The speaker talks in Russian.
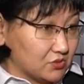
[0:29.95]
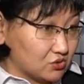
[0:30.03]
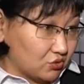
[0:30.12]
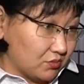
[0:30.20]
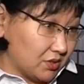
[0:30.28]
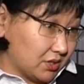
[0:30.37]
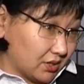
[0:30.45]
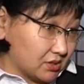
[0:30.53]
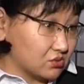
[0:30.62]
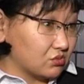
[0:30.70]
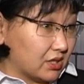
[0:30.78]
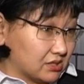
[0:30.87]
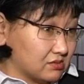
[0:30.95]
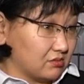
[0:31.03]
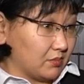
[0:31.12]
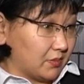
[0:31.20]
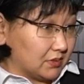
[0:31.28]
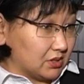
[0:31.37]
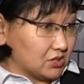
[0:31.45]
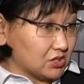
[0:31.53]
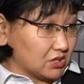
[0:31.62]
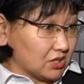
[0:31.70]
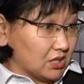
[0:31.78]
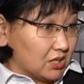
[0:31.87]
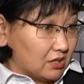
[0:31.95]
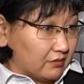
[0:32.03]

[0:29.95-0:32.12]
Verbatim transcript: инструментах государственной поддержки